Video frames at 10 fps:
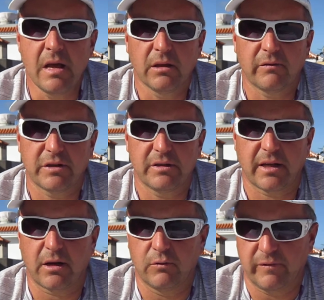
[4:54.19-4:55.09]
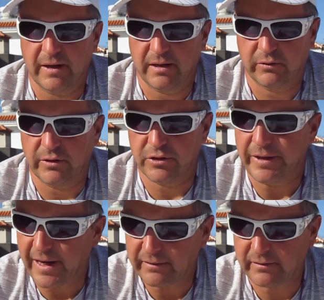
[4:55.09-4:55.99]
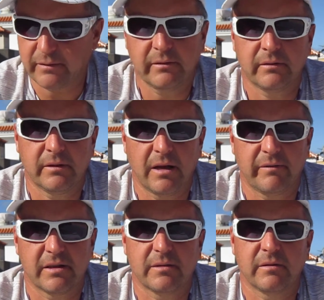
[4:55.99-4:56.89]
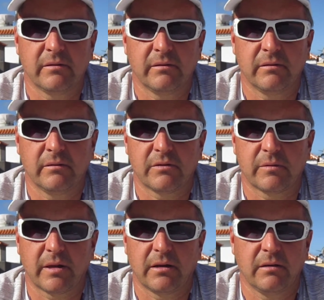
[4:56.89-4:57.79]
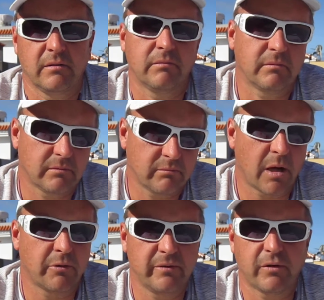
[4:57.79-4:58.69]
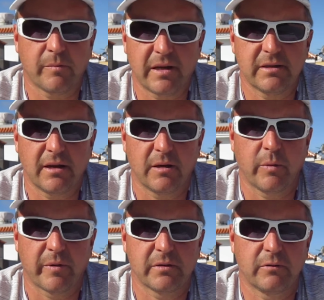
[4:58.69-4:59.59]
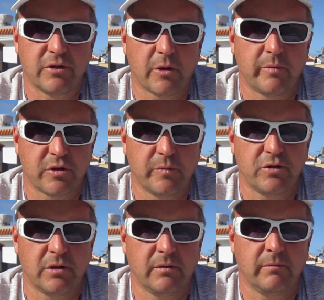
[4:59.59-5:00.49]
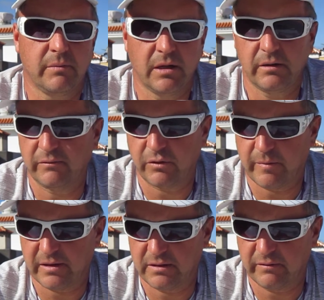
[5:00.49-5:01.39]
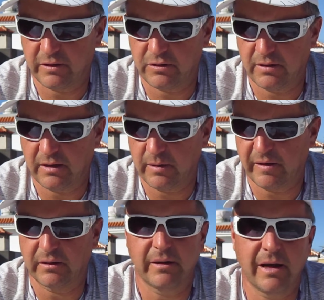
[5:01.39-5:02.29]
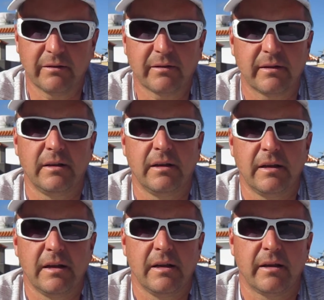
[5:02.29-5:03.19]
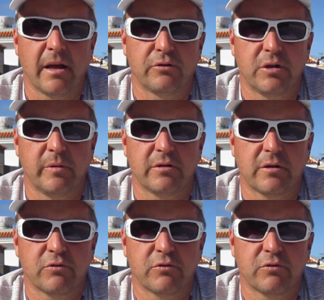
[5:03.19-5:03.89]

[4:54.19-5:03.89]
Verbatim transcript: to właśnie jest taka uwaga odnośnie jantr y, dla Was. Y, to są takie małe informacje, ale po prostu chciałbym, żebyście mieli informacje właśnie na temat tych jantr. Ja od siebie się